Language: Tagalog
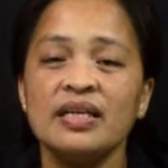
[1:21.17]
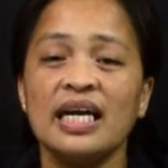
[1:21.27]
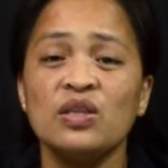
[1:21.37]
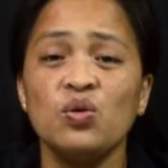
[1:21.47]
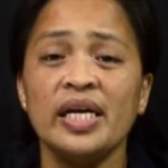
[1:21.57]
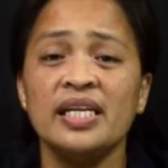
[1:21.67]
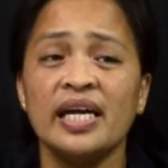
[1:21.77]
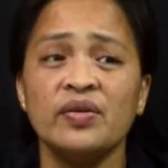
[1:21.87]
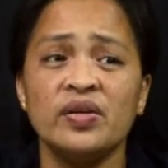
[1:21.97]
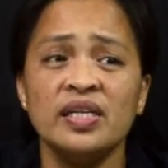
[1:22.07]
Katulad
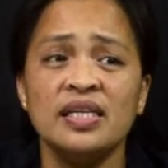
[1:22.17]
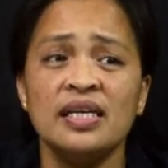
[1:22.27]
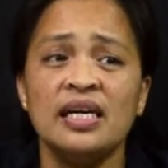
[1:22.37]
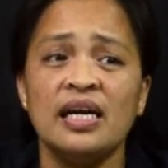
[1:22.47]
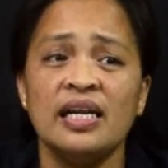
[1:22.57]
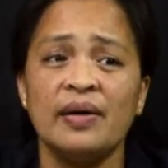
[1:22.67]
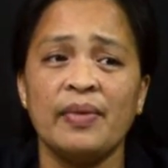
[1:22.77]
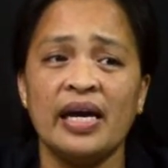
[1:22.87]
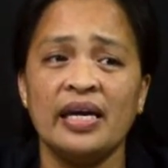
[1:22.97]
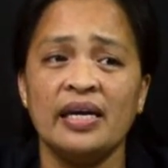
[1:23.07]
ngayon na
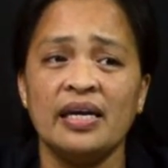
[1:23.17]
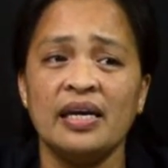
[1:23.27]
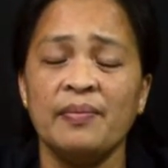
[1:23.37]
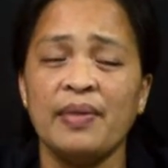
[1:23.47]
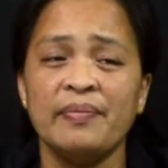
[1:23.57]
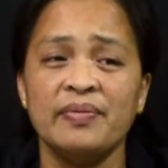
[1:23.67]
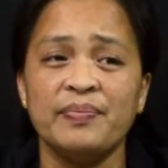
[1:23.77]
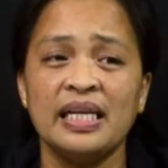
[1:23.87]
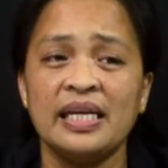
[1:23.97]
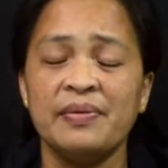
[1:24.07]
may
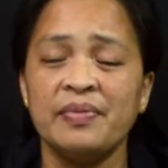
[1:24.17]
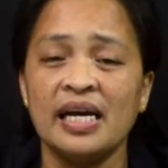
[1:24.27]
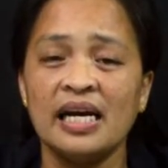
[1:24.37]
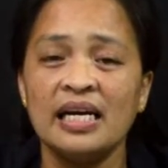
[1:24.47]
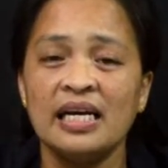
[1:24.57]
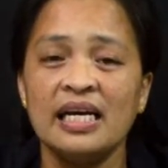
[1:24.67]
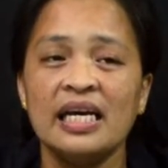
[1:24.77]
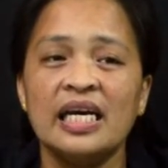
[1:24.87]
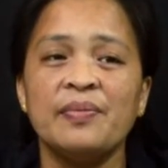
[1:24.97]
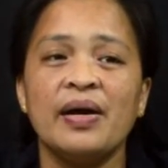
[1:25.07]
pandemya,
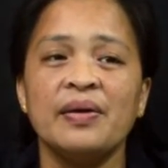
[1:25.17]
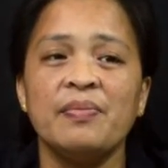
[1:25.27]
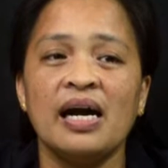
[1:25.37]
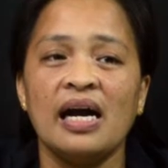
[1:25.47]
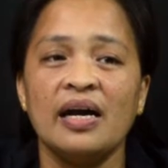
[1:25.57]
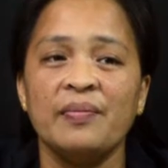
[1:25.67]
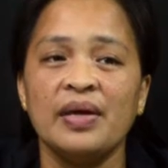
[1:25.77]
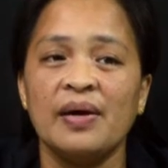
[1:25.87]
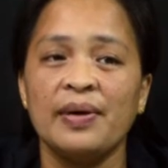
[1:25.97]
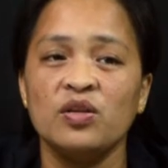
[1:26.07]
iba-iba ang
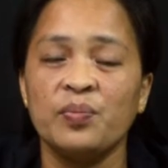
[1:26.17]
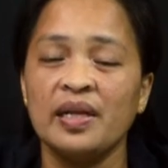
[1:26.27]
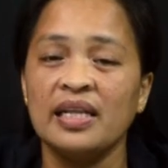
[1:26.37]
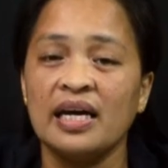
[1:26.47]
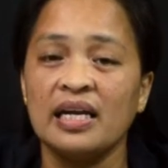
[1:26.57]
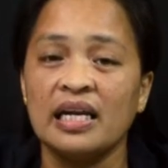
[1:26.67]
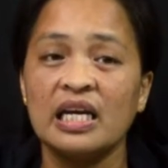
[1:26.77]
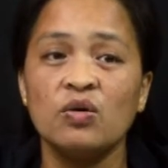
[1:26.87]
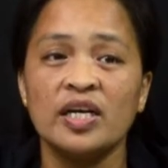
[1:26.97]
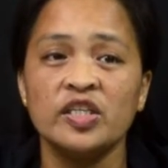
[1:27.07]
pinapatupad na
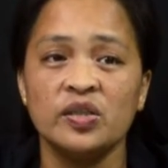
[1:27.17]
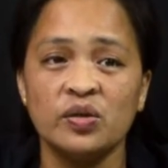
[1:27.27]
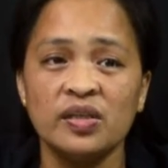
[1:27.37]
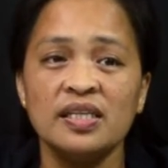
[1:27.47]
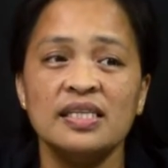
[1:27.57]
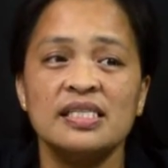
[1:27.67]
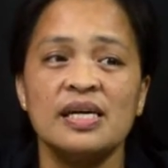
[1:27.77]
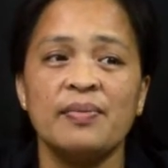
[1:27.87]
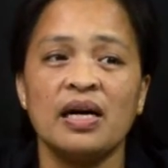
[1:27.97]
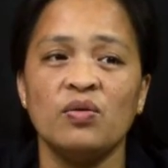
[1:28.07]
regulasyon sa
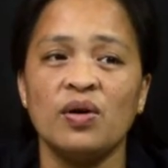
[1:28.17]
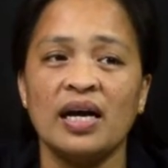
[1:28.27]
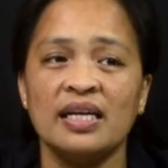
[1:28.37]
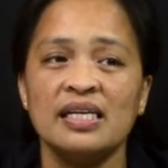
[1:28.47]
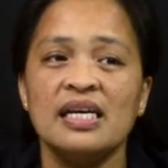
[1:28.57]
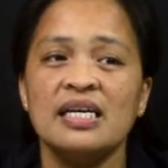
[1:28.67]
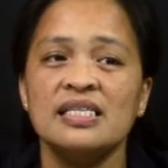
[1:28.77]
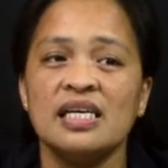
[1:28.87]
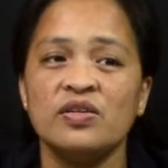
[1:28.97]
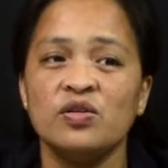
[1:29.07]
mga lugar
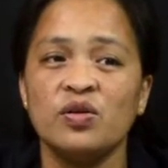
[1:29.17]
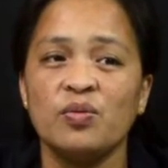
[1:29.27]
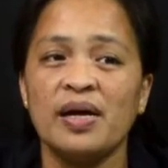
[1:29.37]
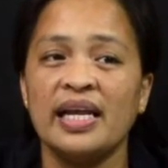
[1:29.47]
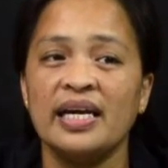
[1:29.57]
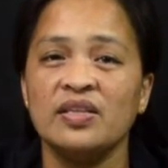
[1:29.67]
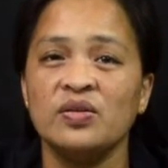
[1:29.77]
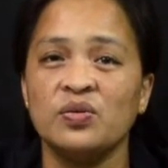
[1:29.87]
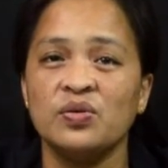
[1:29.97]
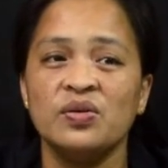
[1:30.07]
sa new normal na ito
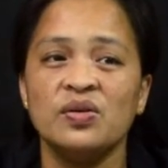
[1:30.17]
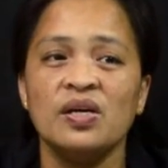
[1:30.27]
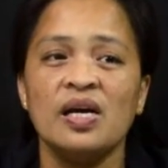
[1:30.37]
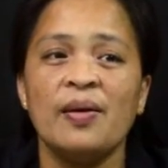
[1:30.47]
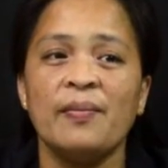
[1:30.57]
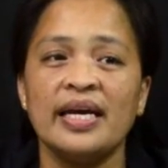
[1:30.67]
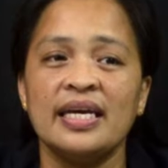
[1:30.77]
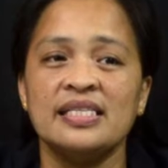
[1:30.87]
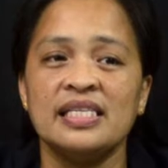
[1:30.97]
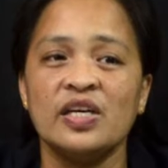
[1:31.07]
may
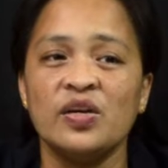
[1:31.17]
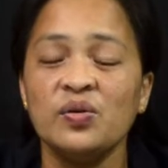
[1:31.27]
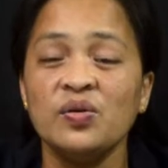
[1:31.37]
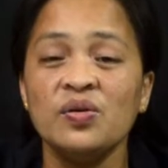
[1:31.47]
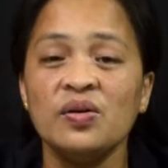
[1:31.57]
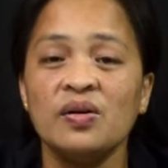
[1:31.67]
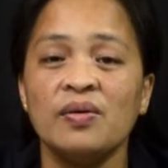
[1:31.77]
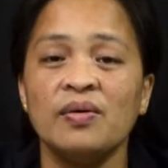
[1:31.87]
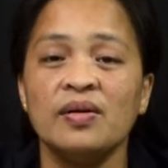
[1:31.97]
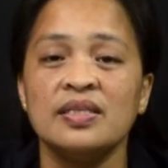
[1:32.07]
ECQ,
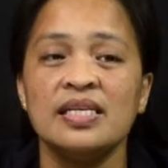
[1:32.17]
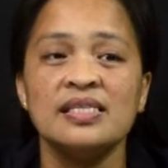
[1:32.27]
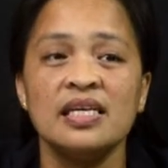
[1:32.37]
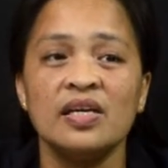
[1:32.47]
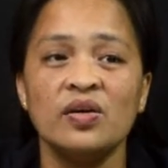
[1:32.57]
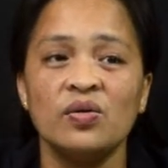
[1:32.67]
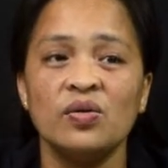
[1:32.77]
GCQ,